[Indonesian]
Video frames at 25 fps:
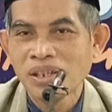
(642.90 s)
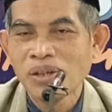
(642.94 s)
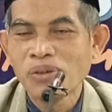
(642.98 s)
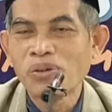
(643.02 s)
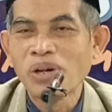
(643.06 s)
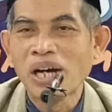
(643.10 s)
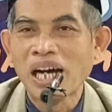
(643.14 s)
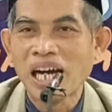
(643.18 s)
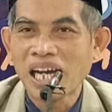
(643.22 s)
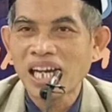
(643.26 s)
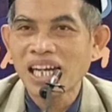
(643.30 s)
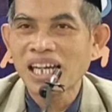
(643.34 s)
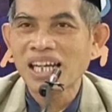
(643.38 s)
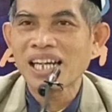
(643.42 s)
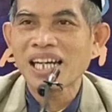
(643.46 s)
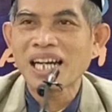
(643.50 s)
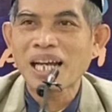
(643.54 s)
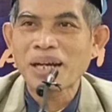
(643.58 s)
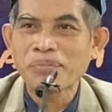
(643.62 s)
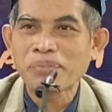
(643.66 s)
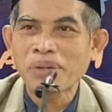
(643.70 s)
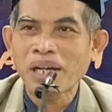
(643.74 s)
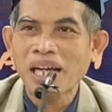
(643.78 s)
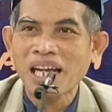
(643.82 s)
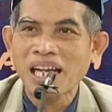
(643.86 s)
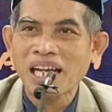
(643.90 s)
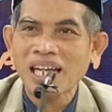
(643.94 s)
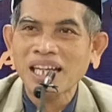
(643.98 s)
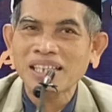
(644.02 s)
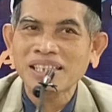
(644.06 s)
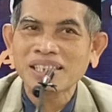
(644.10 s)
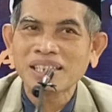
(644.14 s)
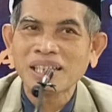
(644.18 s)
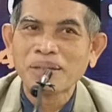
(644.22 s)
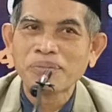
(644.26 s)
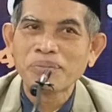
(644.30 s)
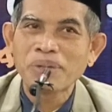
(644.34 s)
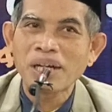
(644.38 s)
Wa allama
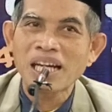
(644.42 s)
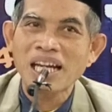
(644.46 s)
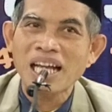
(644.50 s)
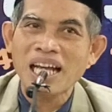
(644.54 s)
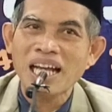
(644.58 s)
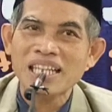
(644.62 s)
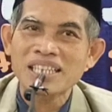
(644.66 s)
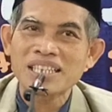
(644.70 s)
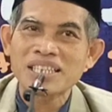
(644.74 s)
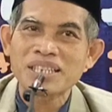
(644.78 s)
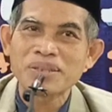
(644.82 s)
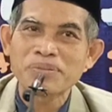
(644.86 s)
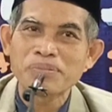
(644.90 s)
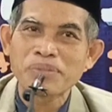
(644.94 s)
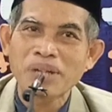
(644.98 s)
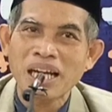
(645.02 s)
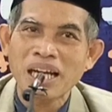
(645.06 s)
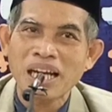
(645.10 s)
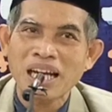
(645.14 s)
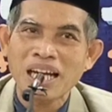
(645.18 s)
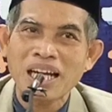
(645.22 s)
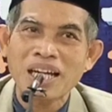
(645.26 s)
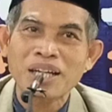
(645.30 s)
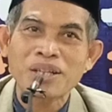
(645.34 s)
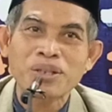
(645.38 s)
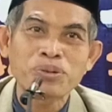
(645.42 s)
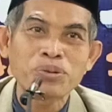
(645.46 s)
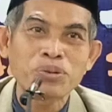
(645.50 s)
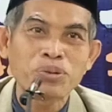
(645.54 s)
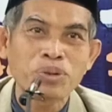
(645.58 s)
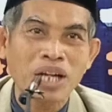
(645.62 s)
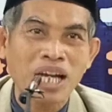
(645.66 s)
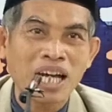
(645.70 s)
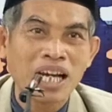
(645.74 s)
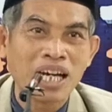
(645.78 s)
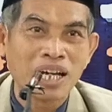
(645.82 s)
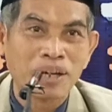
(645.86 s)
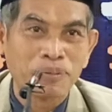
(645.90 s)
adamal asma
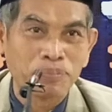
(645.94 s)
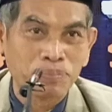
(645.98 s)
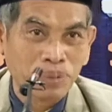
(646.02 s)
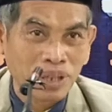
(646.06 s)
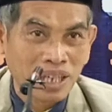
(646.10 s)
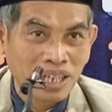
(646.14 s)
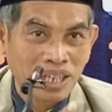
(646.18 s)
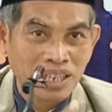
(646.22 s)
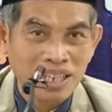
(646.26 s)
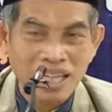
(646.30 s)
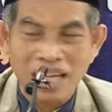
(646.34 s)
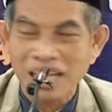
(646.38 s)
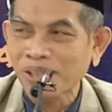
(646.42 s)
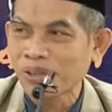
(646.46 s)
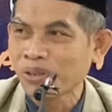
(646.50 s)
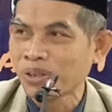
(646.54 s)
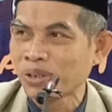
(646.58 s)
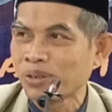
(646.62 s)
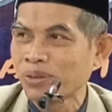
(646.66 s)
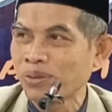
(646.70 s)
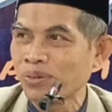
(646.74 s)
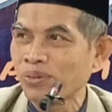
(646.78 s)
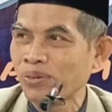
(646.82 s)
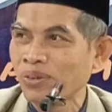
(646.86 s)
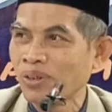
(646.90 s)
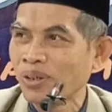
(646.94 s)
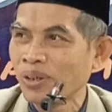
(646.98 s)
laha Berat loh itu.